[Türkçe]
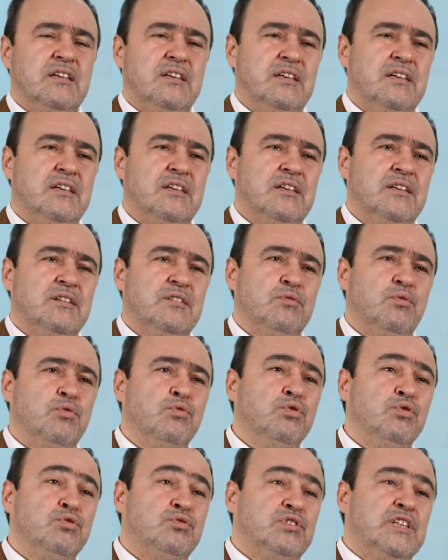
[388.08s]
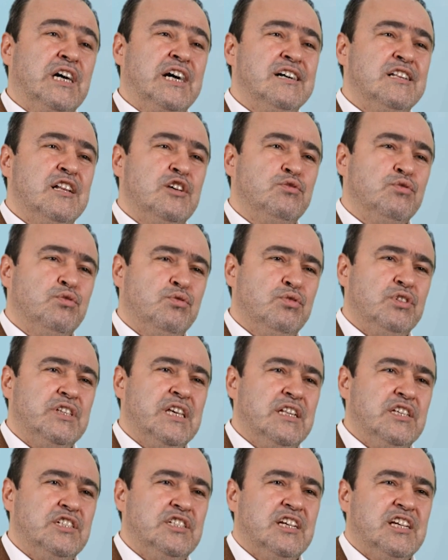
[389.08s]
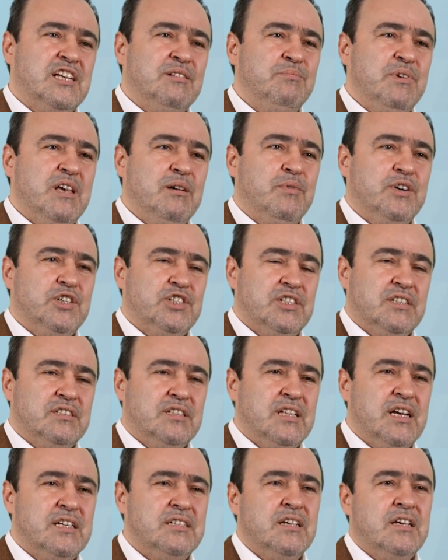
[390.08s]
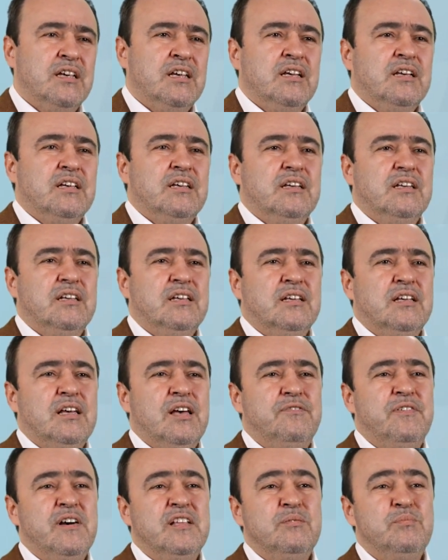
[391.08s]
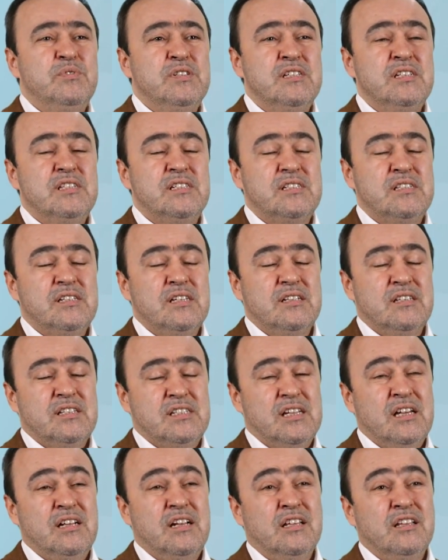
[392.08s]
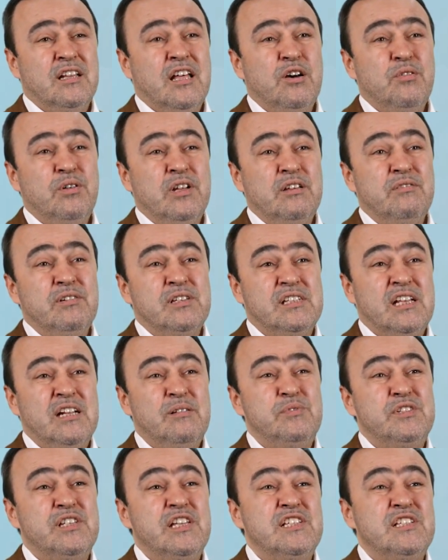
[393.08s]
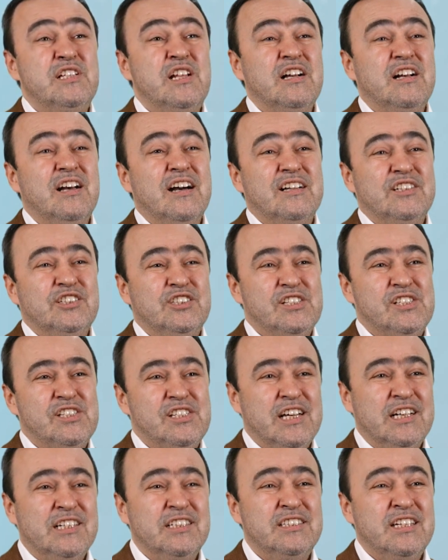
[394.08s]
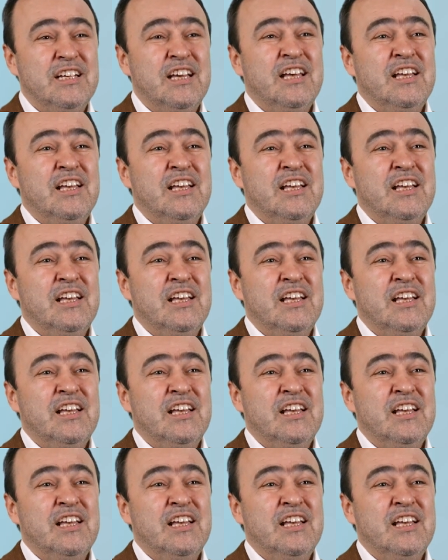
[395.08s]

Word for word: e, Uhud dağına doğru geri çekilmeye başladılar. E, Efendimizin sallallahu aleyhi ve sellem sesine karşı sağır